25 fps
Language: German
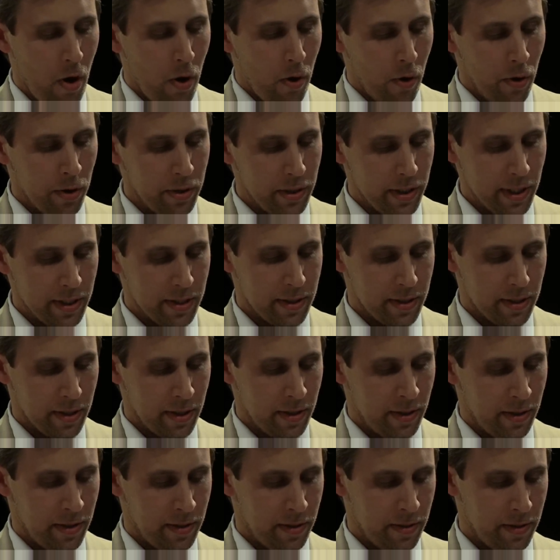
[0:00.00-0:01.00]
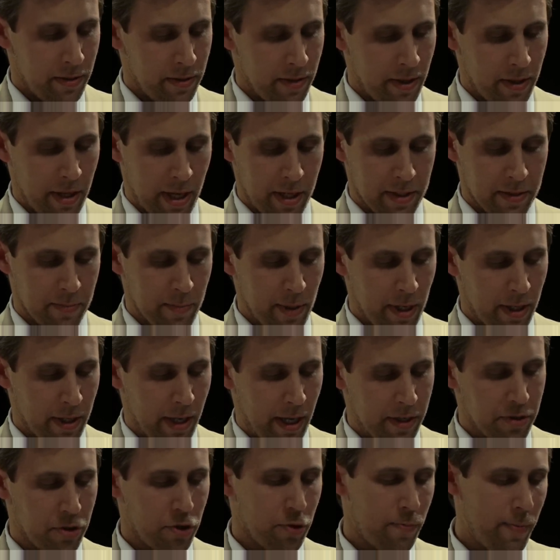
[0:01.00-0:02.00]
Und das äh, erstmal
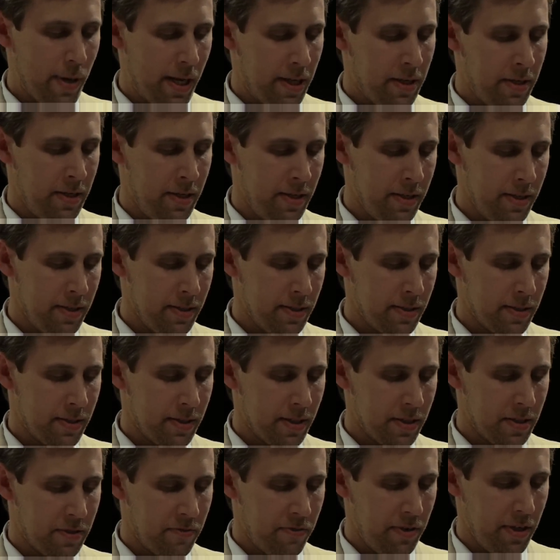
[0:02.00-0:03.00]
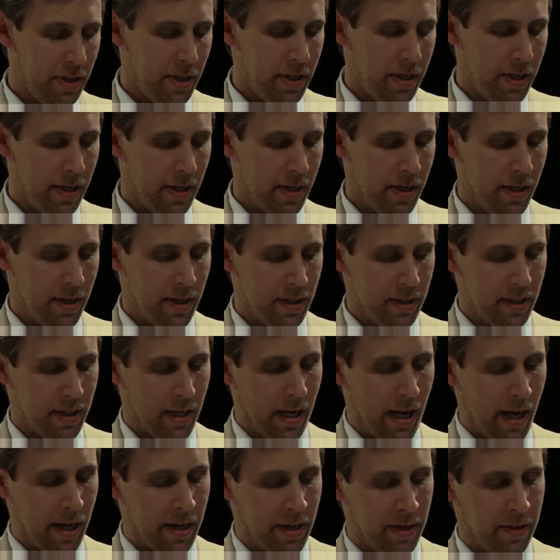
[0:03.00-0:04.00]
ganz Spannende ist, dass wir hier
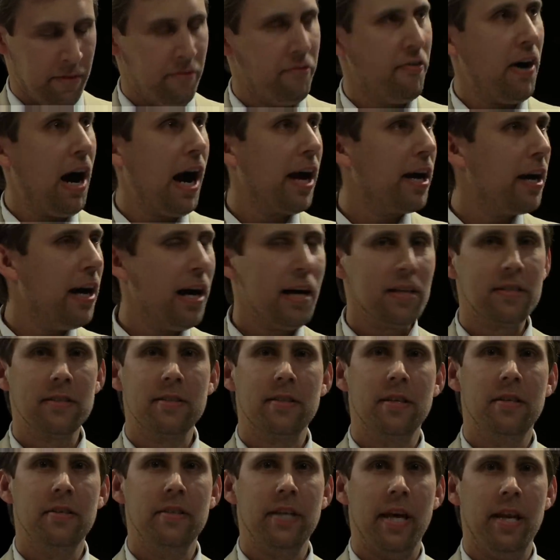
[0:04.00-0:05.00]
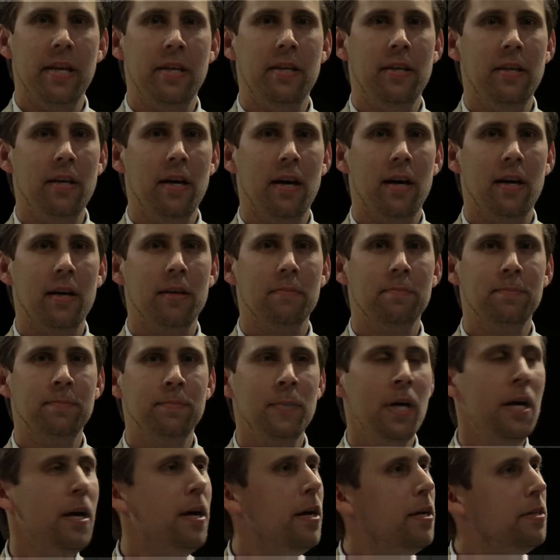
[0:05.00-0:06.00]
einen vage Aszendenten
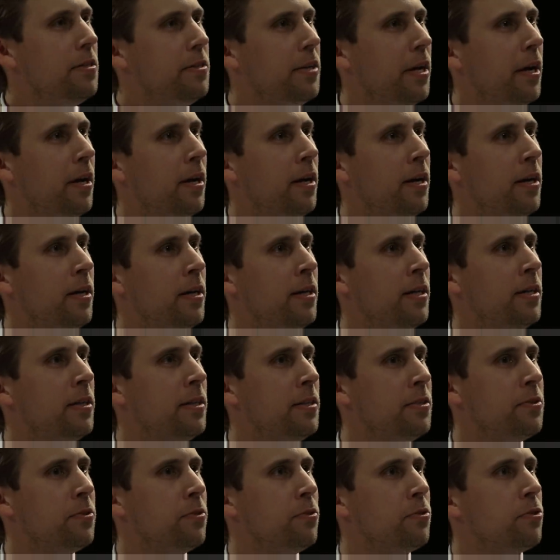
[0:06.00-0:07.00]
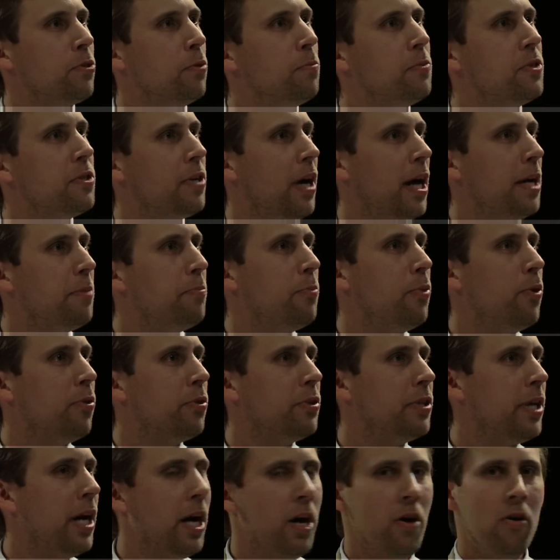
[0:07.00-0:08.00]
haben, der also zum
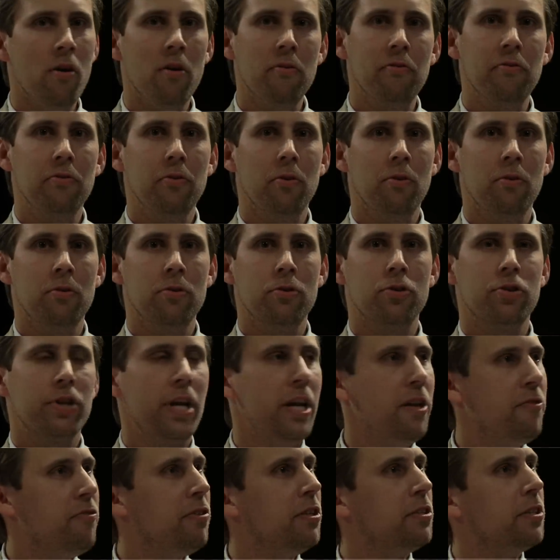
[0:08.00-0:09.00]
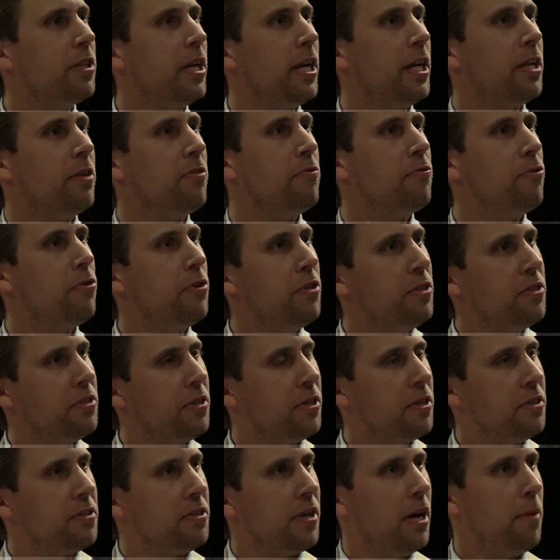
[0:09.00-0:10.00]
Zeitpunkt der Eröffnung stellvertretend für
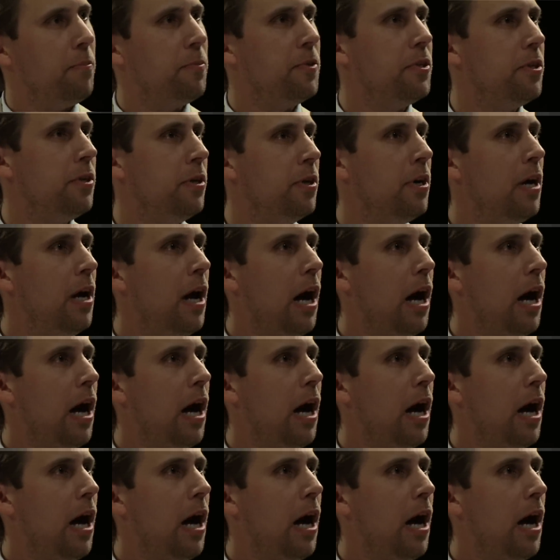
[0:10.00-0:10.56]
diese gesamte